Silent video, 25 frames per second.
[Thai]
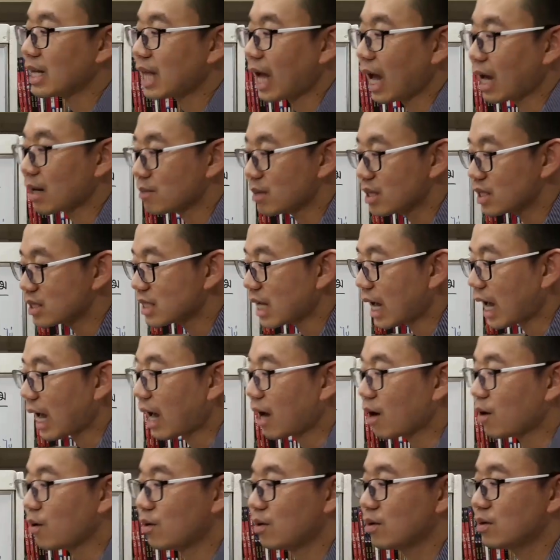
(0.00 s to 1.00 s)
นให้ทานมื้อเช้า
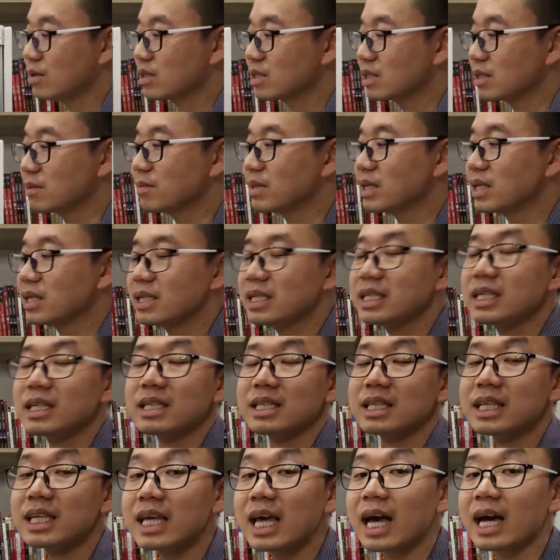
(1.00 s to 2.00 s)
หรือมื้อ
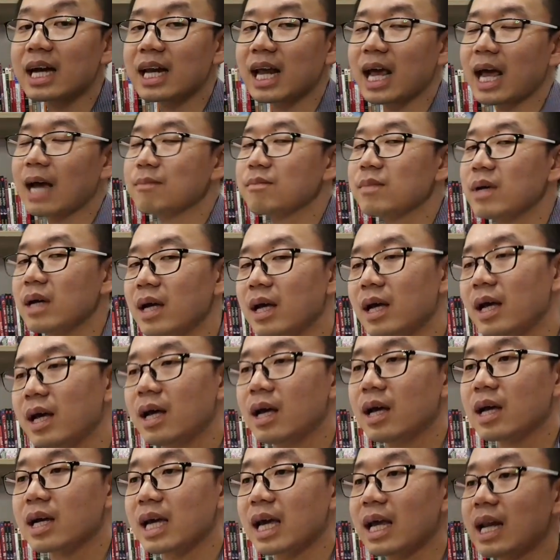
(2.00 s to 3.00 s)
เที่ยงนะครับ
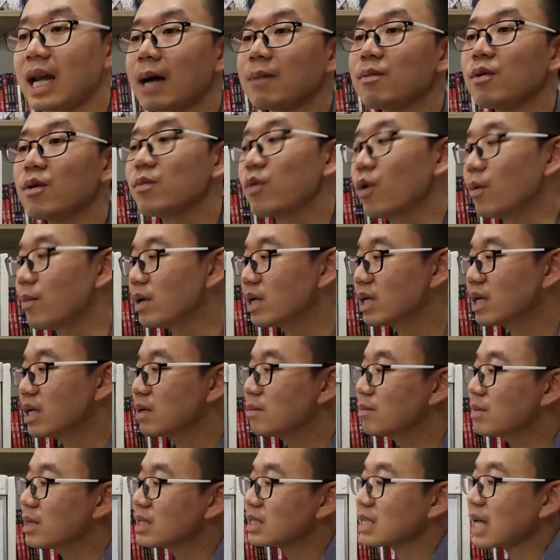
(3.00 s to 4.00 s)
เคล็ดลับของผมก็คื
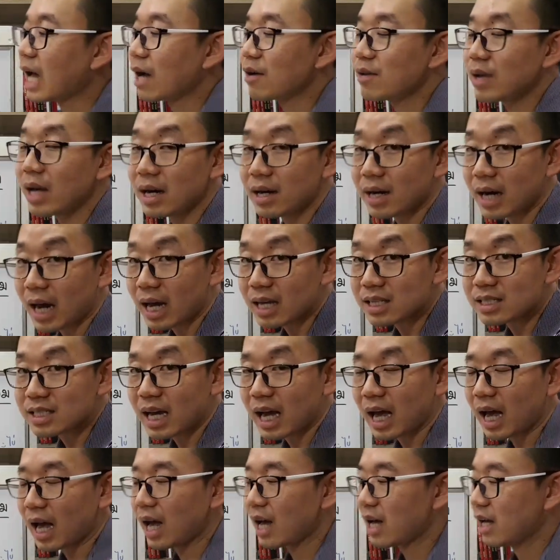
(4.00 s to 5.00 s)
อมื้อเช้าอย่างรา
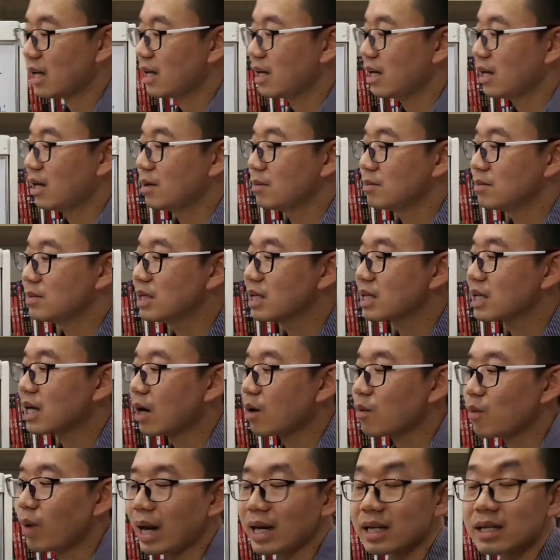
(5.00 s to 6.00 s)
ชามื้อก
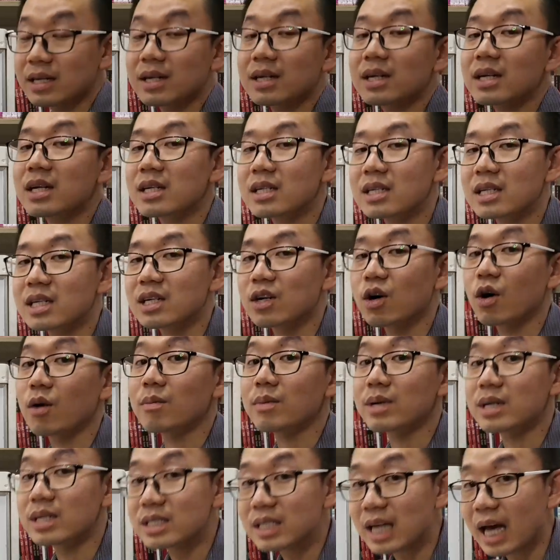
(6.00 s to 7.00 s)
ลางวันครึ่งหนึ่งของ
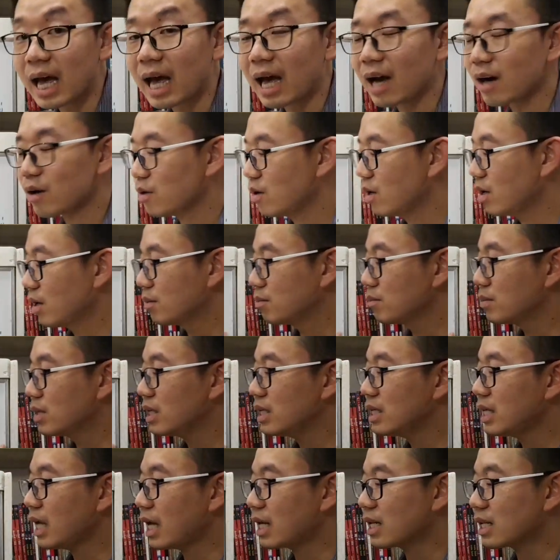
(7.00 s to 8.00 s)
มื้อเช้า
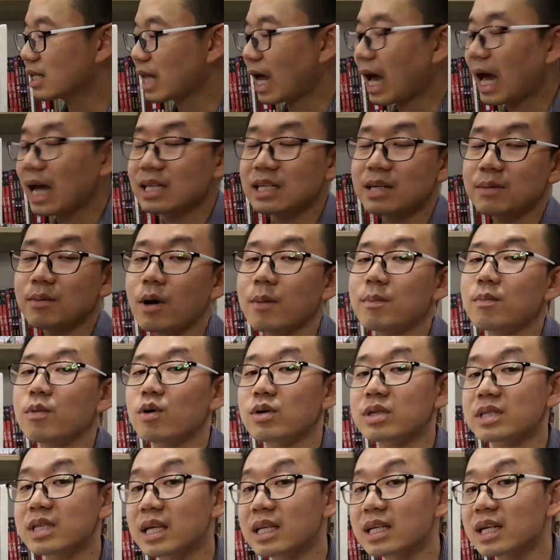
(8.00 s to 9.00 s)
มื้อเย็นทานเฉพาะโป
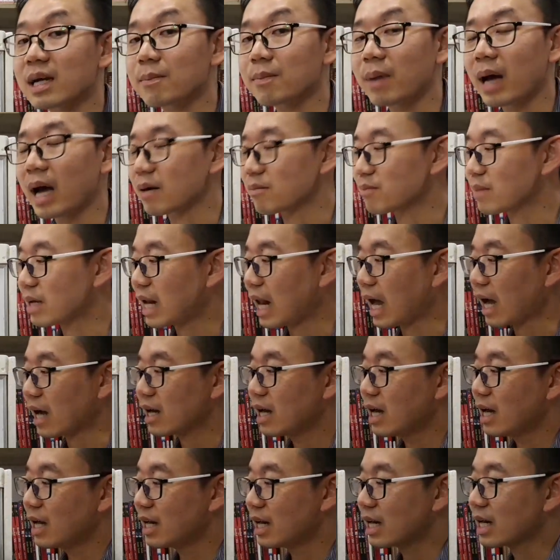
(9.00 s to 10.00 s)
รตีนกับผักเป็นหลัก
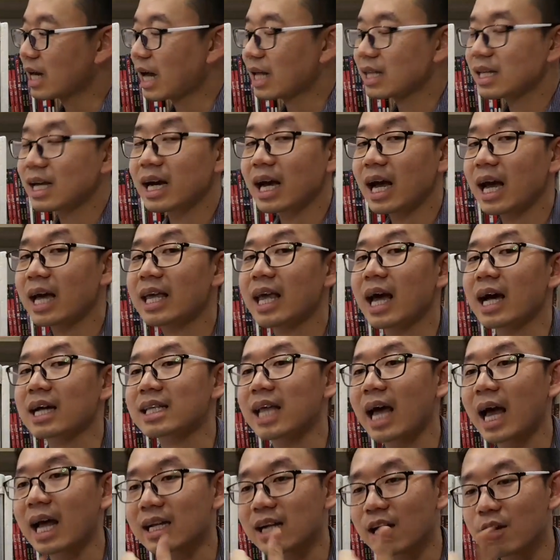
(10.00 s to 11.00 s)
ดังนั้นถ้าใครอยาก
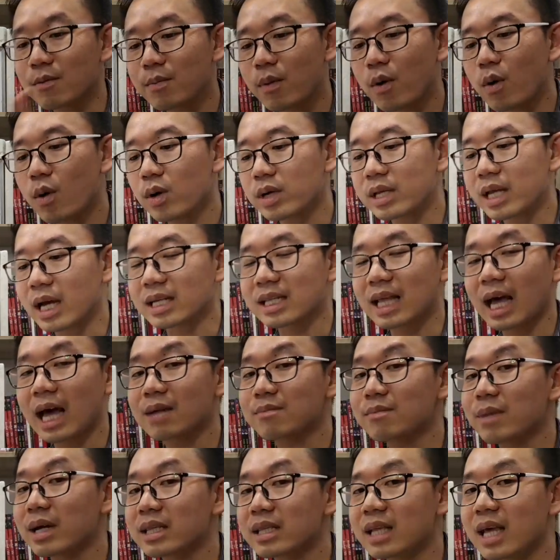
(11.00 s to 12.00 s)
ทานข้าวโพดอยากทา
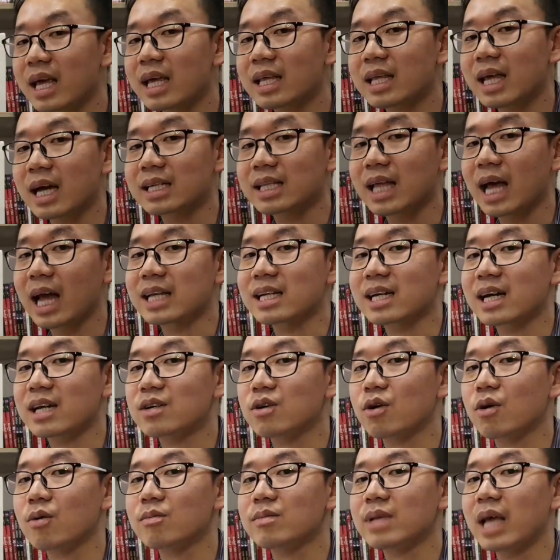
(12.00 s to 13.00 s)
นมันเทศอยากทานข
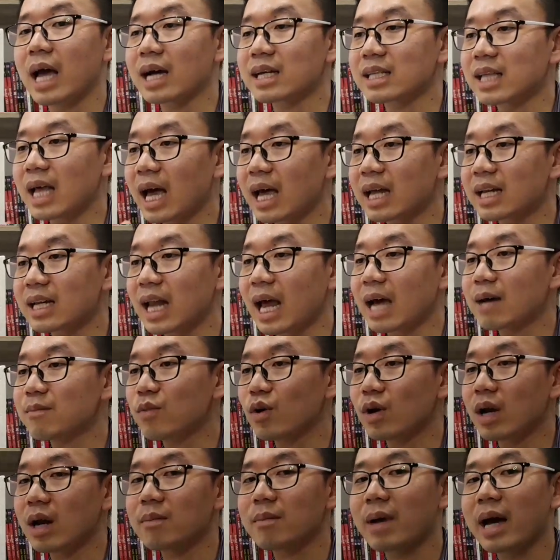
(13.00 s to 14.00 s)
นมอยากทาน
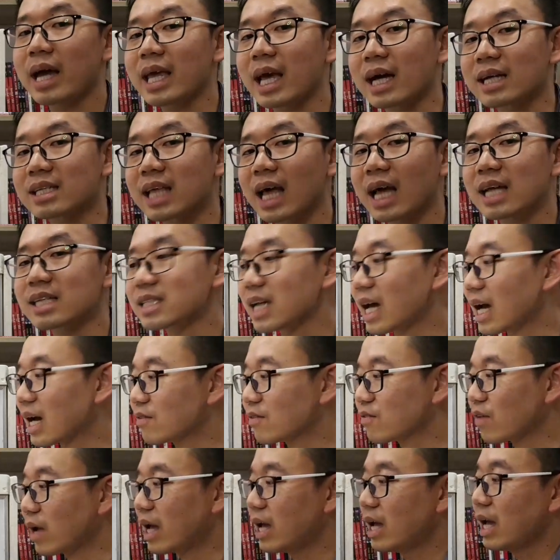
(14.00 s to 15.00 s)
น้ำผลไม้อยากทานชา
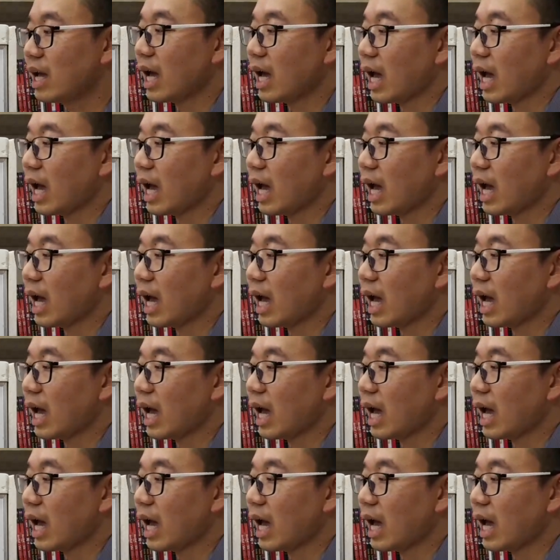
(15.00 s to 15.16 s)
กาแฟ